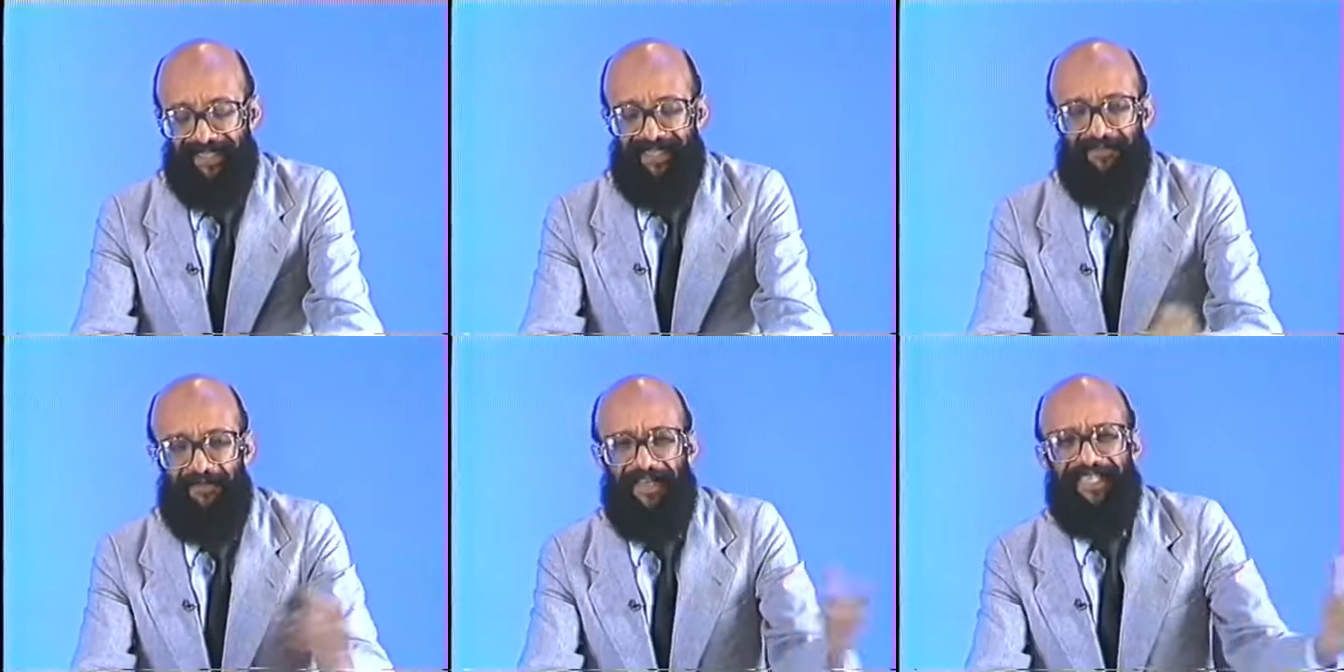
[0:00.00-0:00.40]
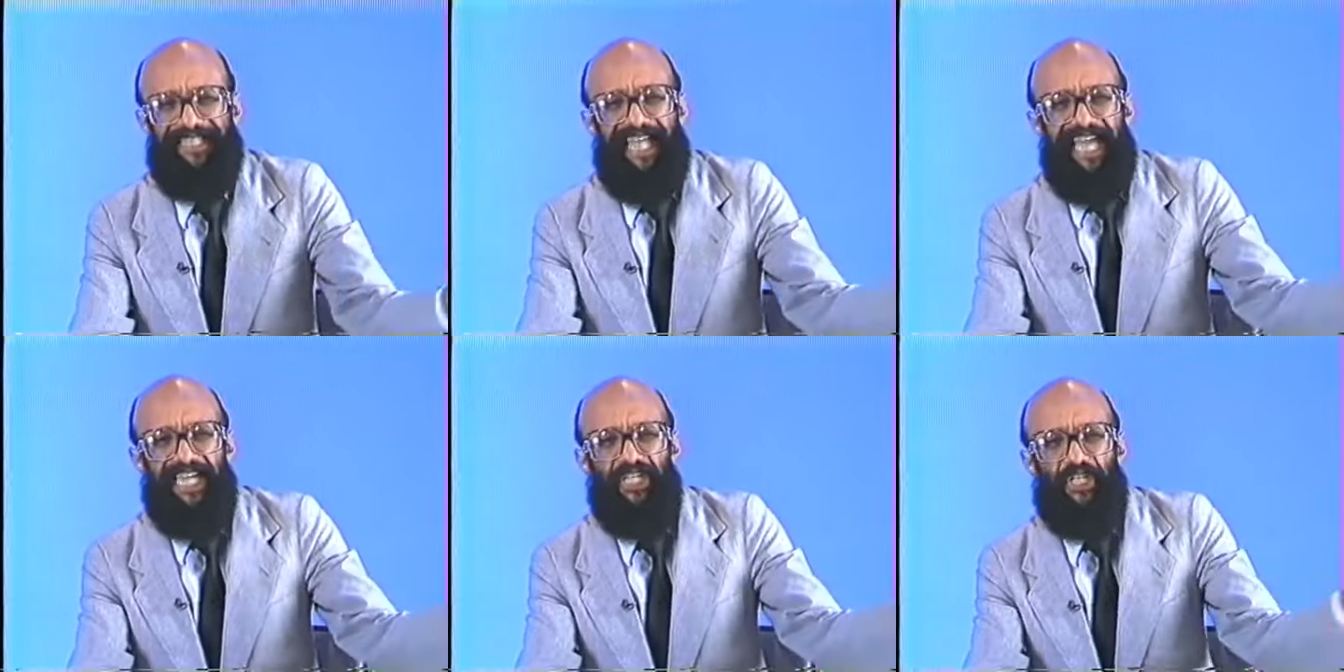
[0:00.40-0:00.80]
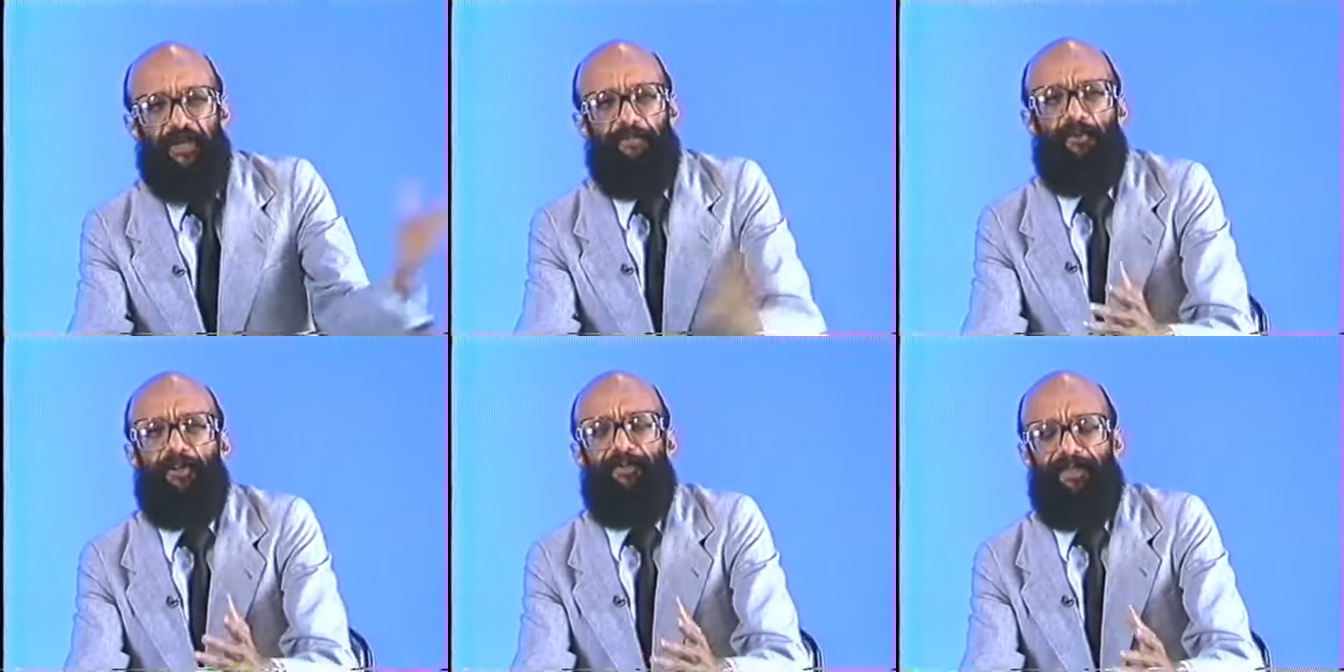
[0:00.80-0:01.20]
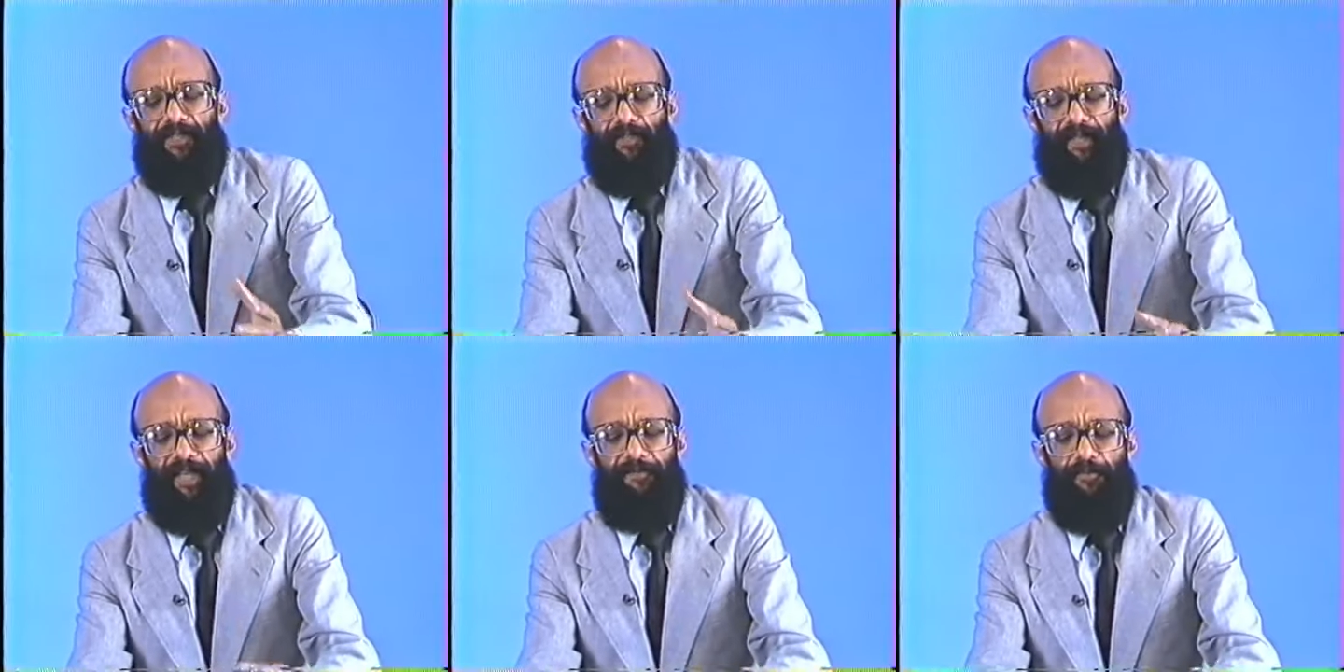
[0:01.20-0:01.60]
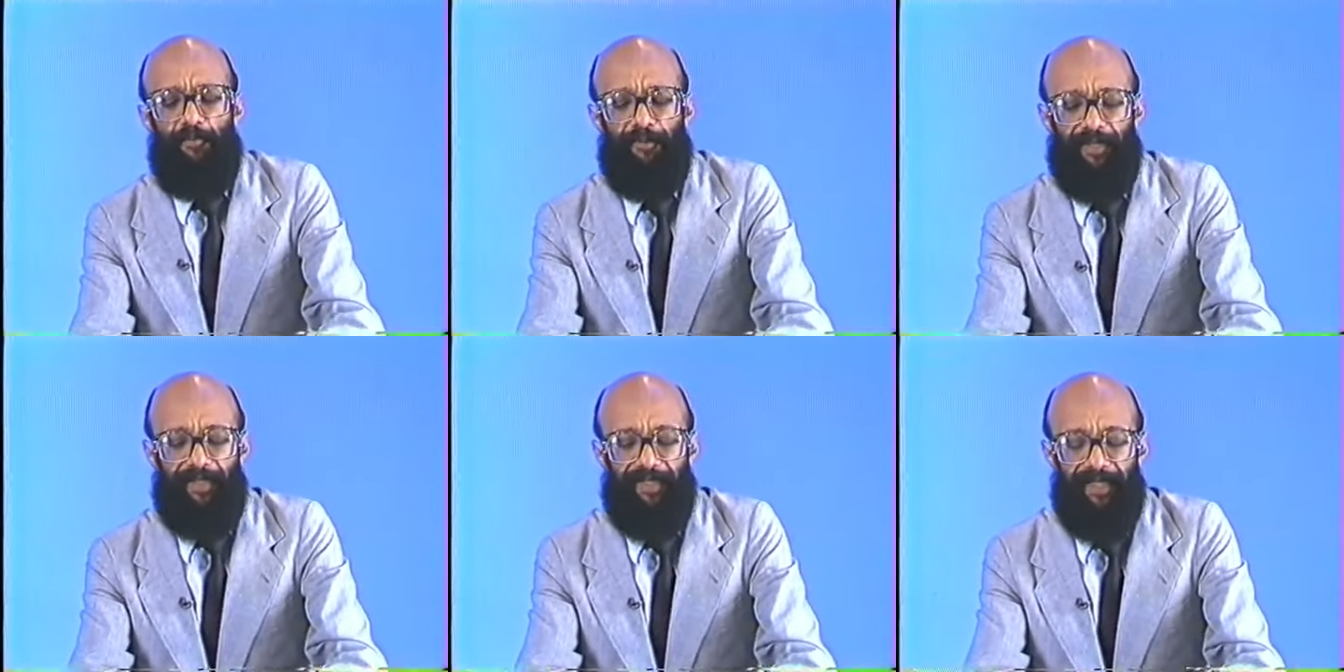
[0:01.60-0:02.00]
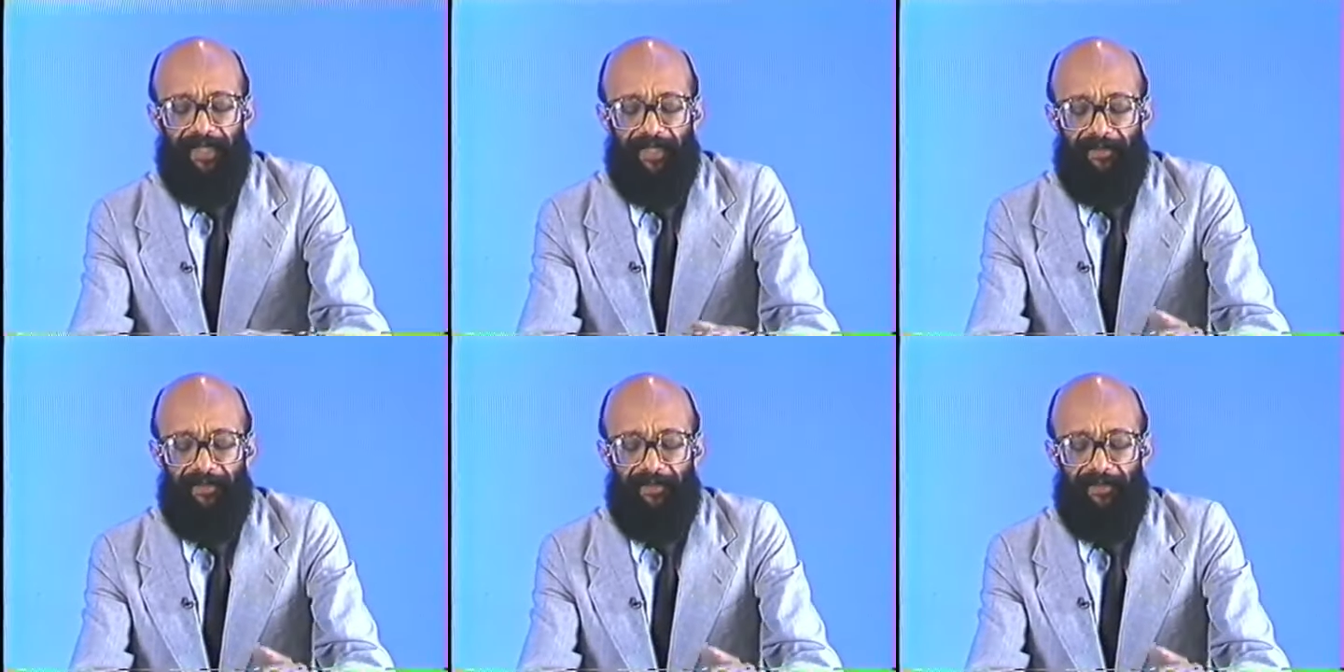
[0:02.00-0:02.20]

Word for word: que vem desde a proclamação da República,